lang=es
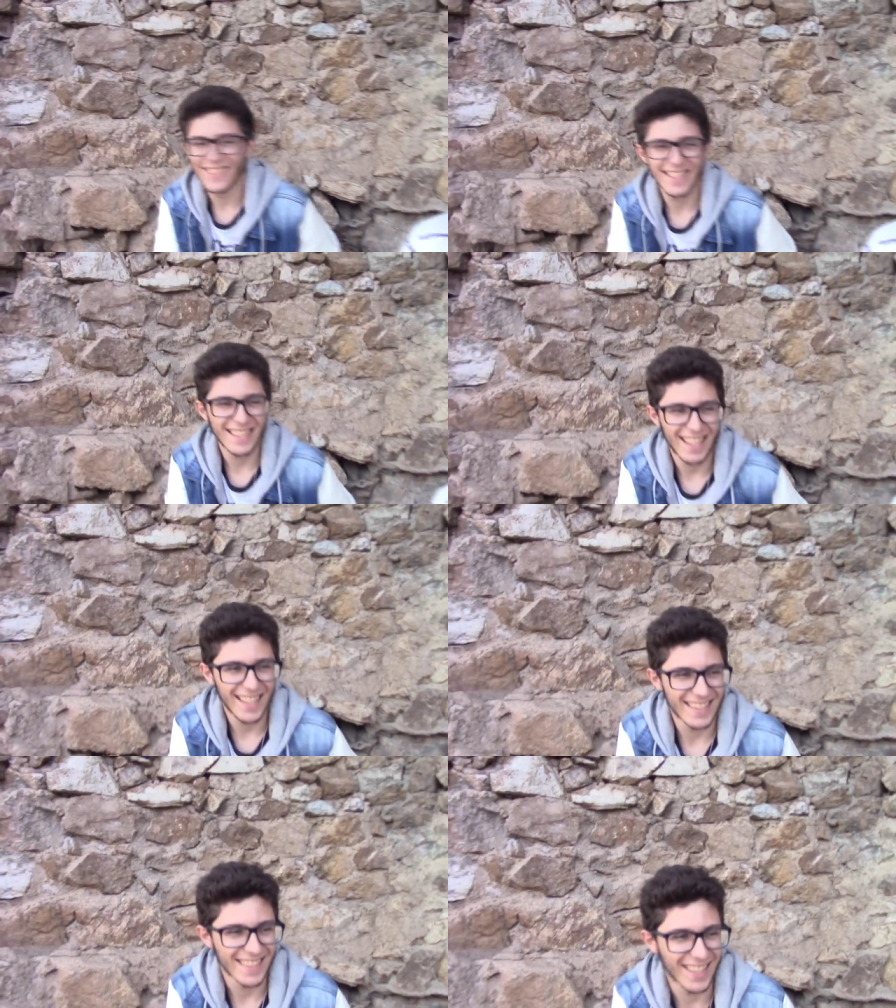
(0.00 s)

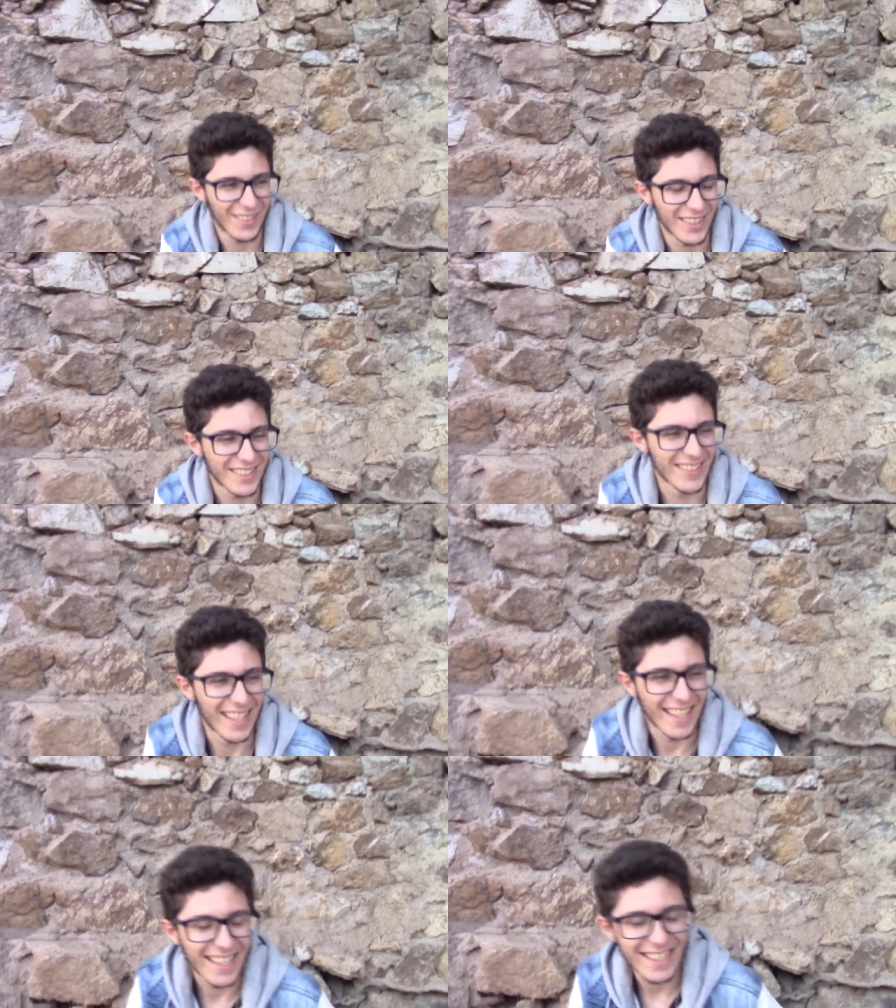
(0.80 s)
curiosa, curiosa
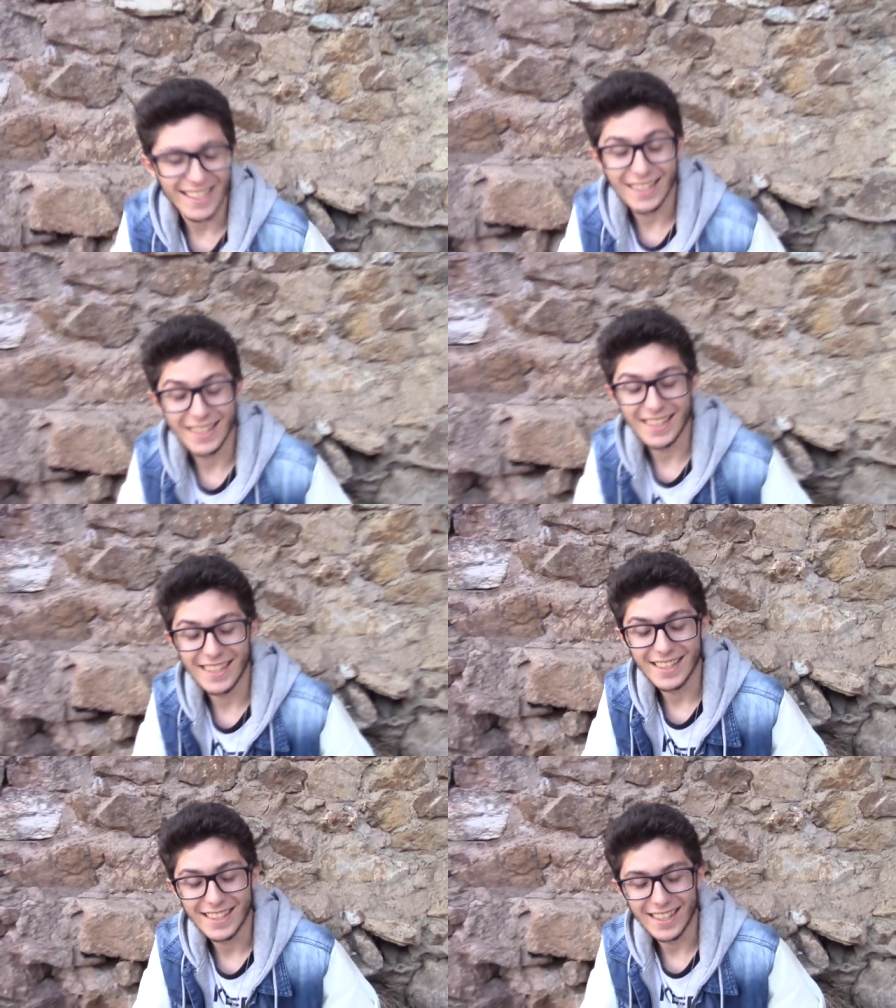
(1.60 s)
pregunta.
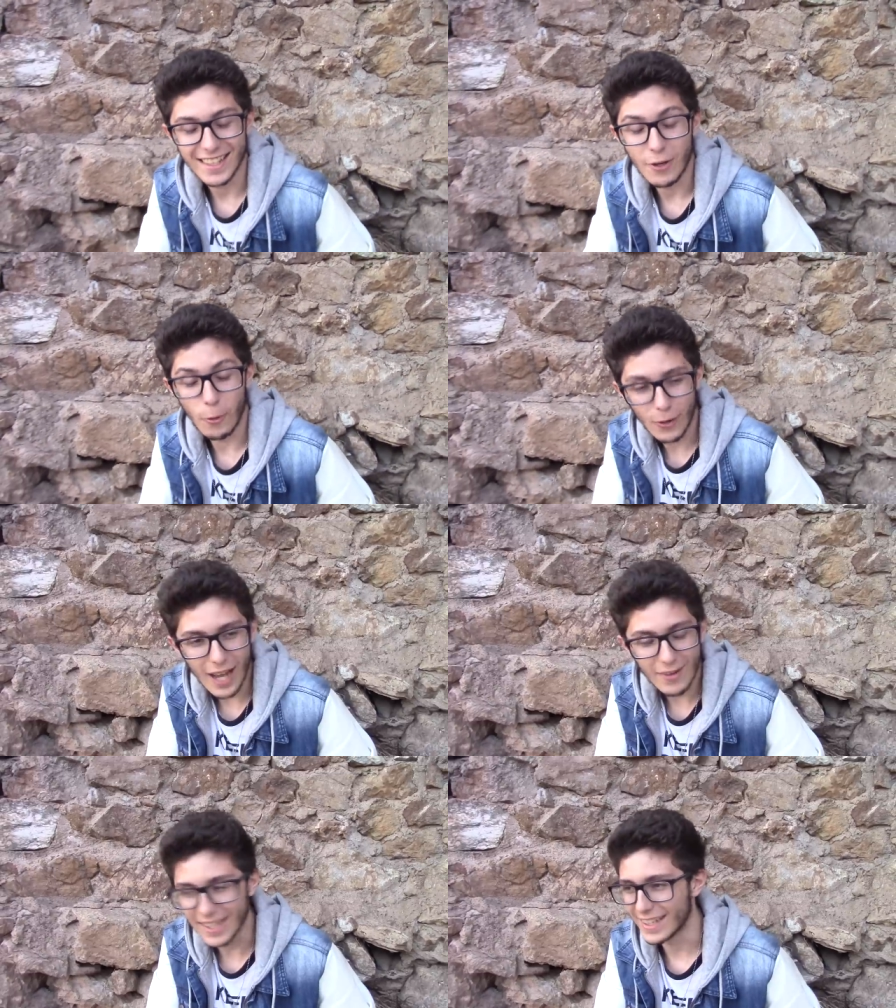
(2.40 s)
Eh,
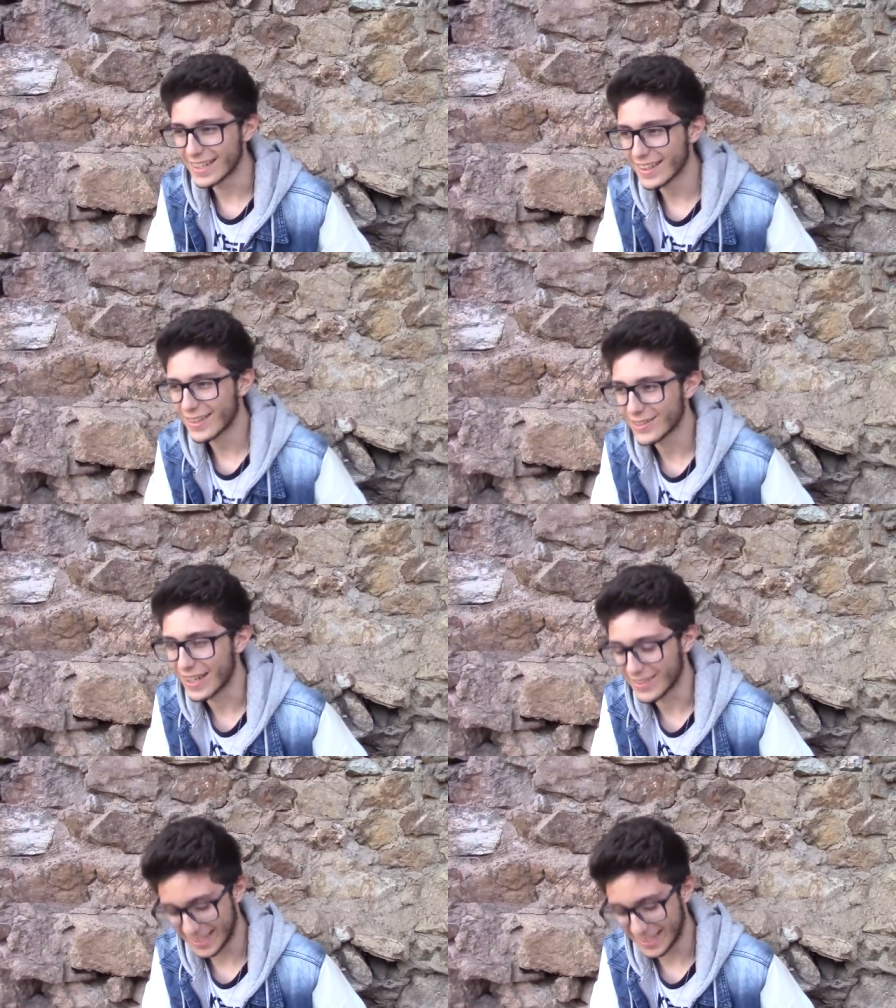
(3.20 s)
una vez, una